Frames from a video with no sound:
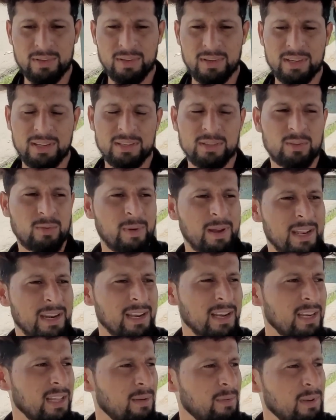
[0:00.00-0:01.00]
हाँ, जुबैर
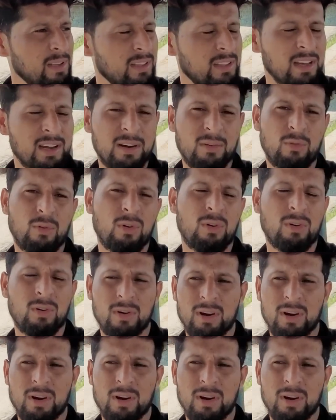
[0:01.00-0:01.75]
के लिए भी था वो